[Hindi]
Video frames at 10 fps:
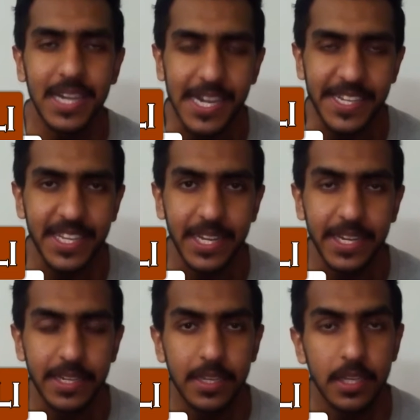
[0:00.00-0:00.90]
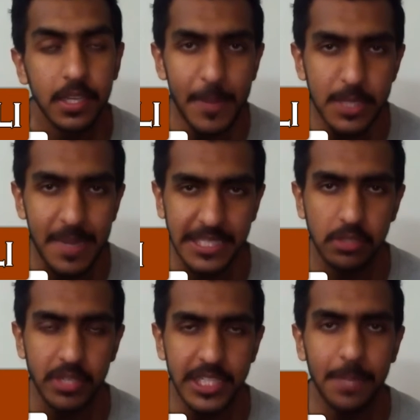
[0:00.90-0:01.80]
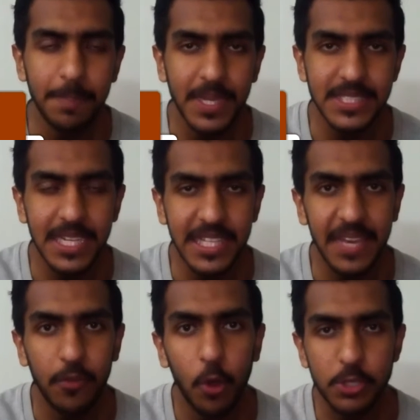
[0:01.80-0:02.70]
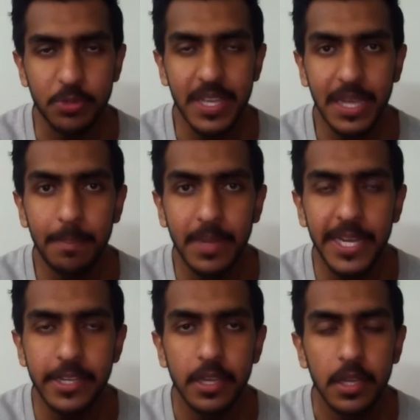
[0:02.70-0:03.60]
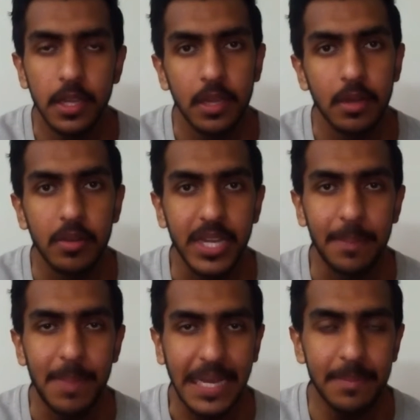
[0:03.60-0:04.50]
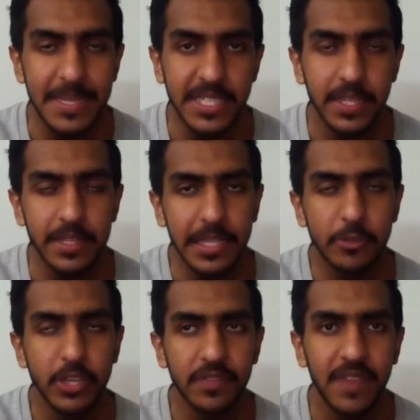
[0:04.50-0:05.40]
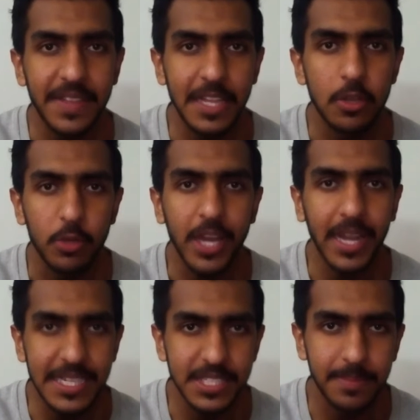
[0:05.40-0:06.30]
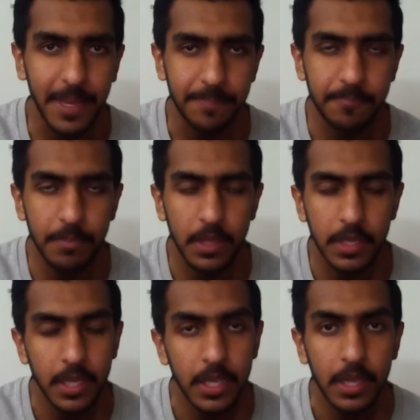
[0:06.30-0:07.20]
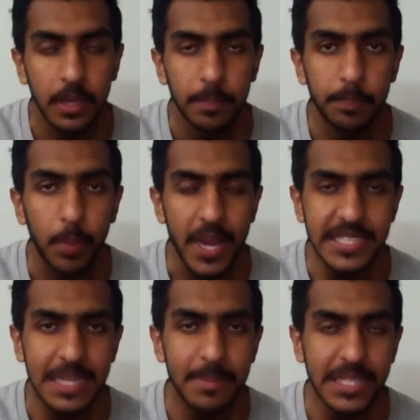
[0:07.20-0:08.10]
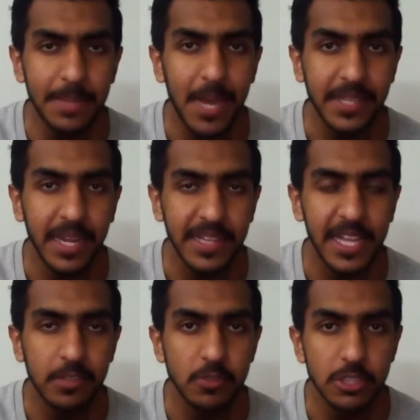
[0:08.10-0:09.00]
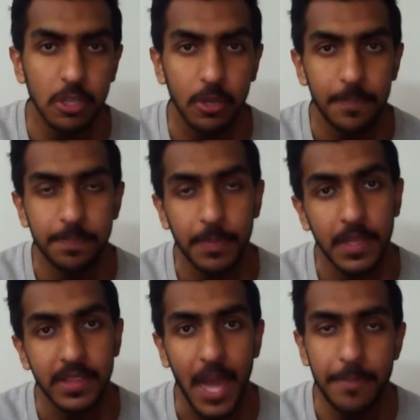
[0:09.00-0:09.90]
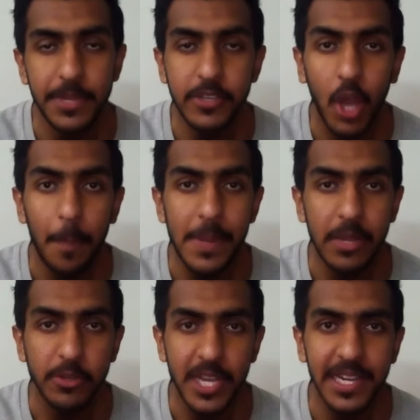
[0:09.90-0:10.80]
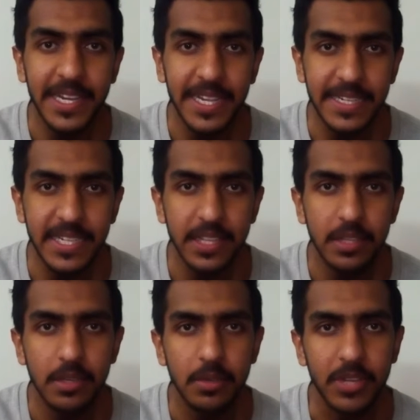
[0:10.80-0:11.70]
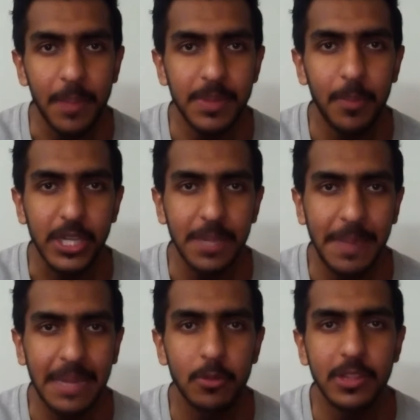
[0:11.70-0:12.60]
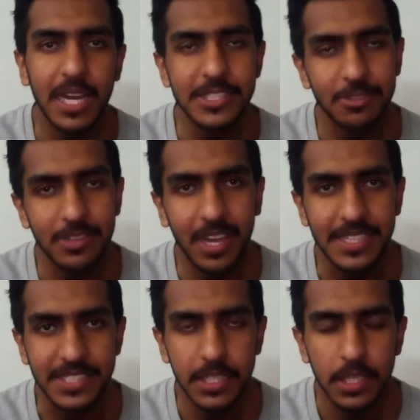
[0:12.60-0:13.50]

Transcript: आरटी क्रिकेट तो मुझे मैचेस होने थे पीएसएल के वो हो चुके हैं कंप्लीट और अब बाकी मैचेस इंक्लूडिंग फाइनल होगा कराची में पॉइंट टेबल की बात करते हैं कुछ तो सबसे टॉप पर है कोटा ग्लैडिएटर और सबसे बॉटम पर है मुल्तान सुल्तान